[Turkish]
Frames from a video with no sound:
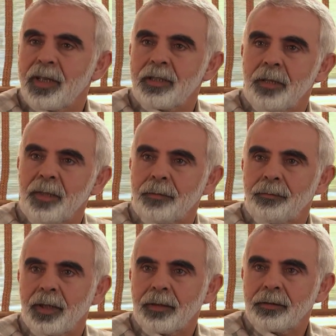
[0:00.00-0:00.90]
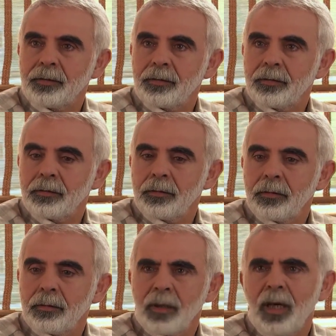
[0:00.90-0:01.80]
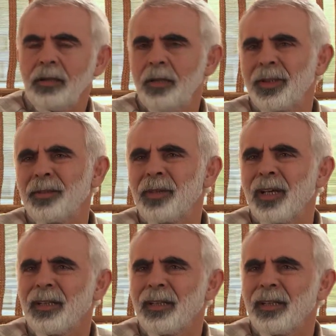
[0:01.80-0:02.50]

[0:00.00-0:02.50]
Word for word: demek istemedim ben. Anlamadım